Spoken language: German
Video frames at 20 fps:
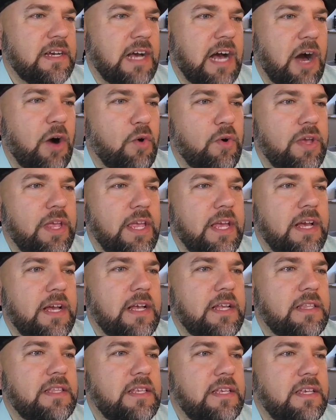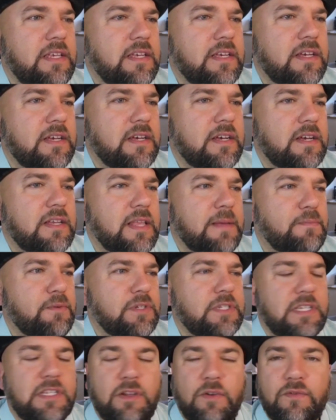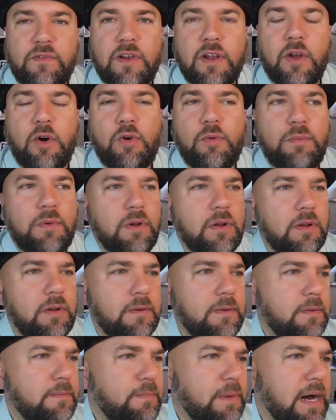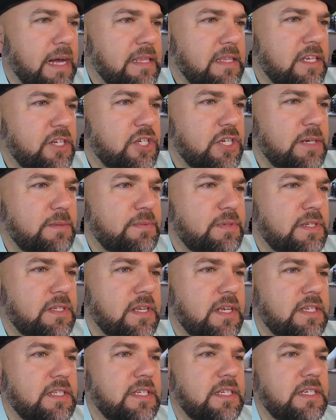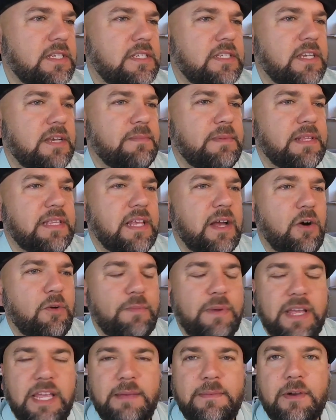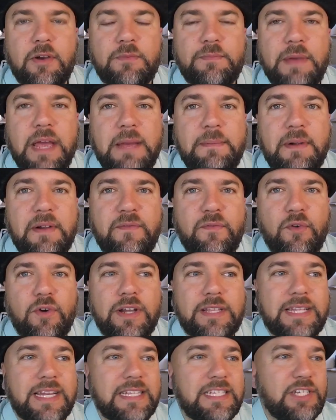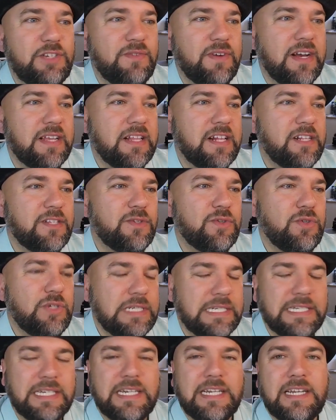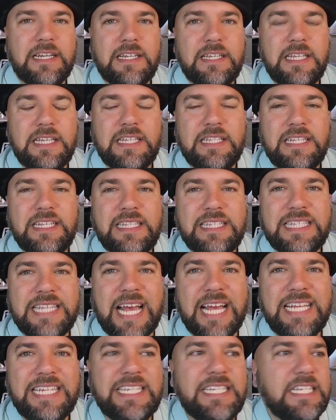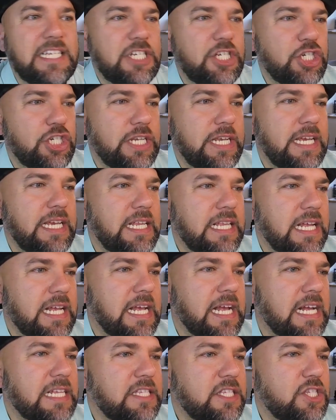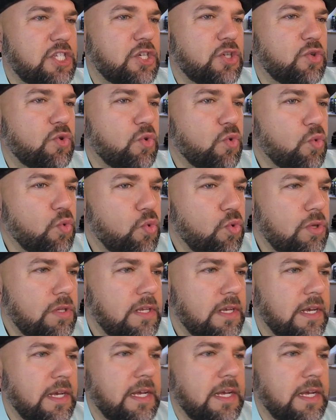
auch hier die, äh, der President of Global äh, Partnerships, das ist jemand, der auch bei eBay und PayPal vorher tätig war. Also äh, die Zeichen stehen ganz gut.